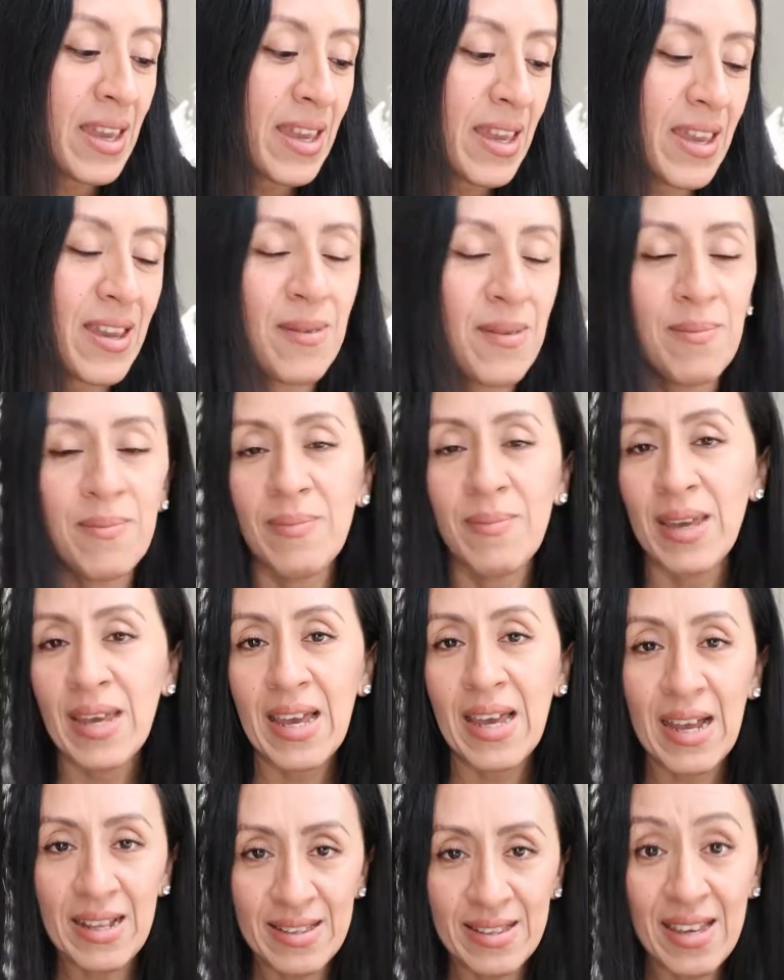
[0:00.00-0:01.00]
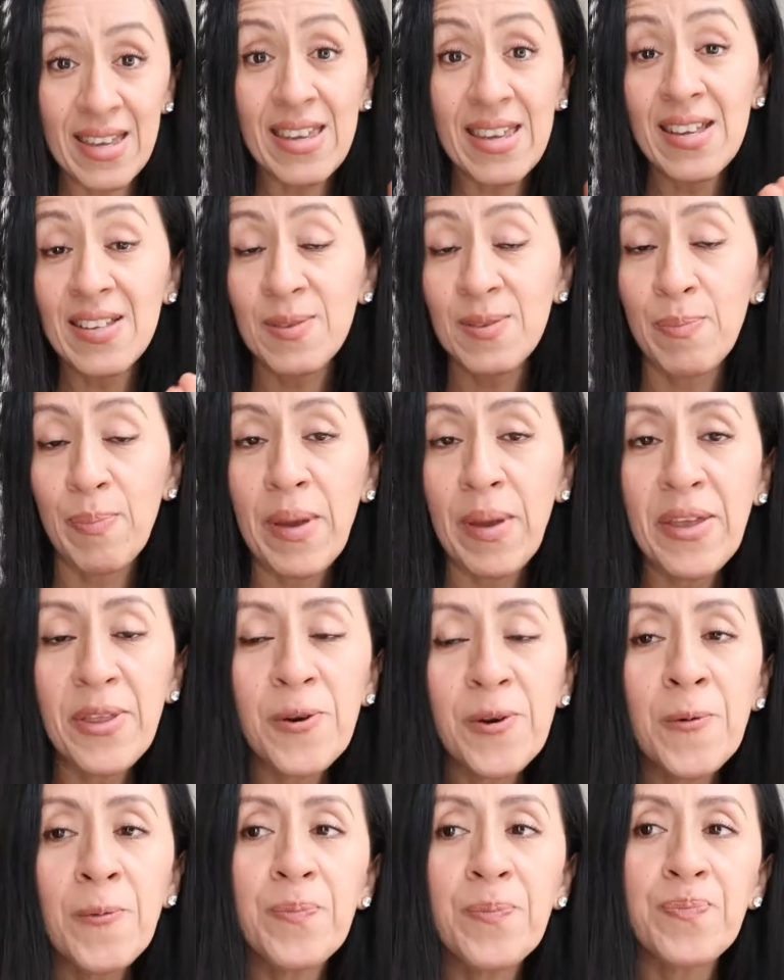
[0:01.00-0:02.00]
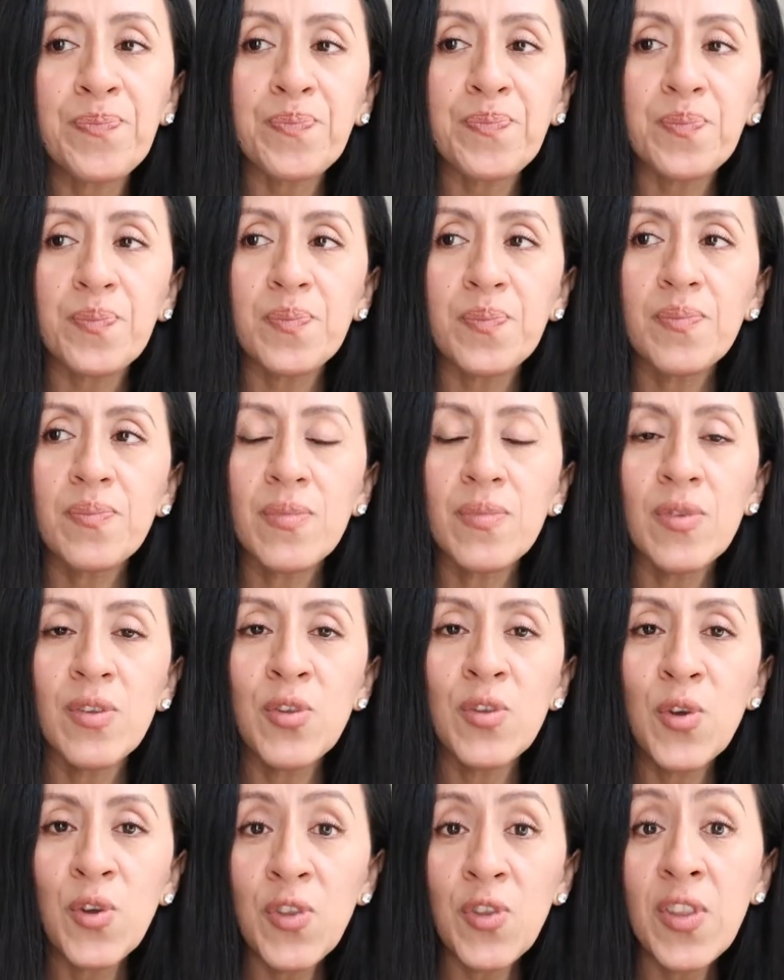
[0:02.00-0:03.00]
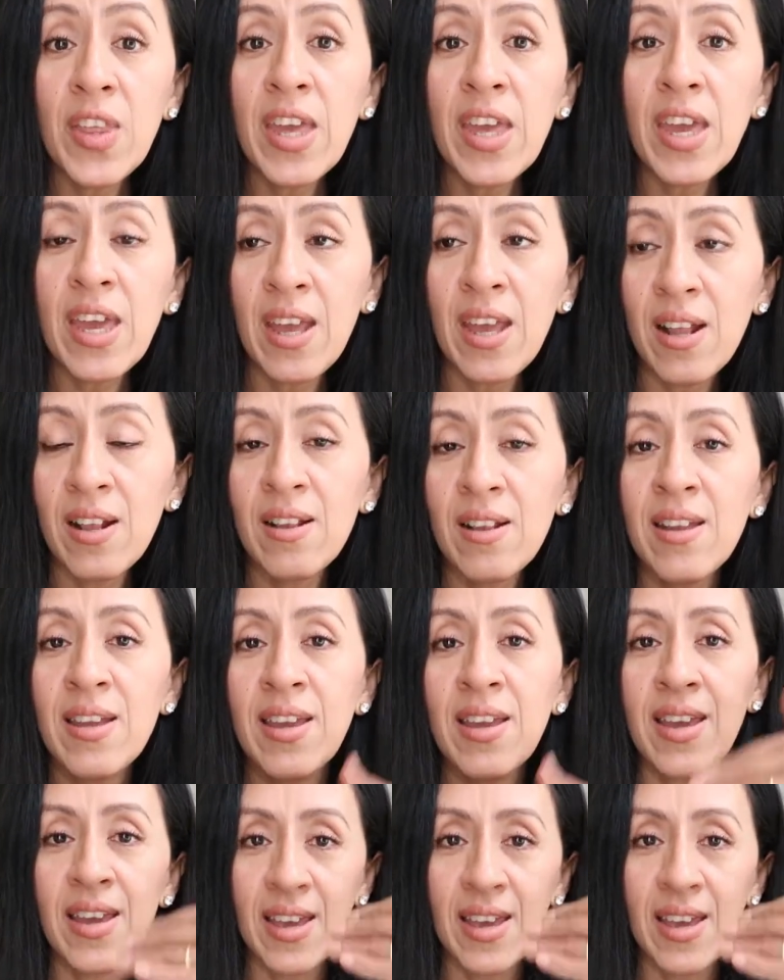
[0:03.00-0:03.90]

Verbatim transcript: eh, me encanta y es Pedro, donde él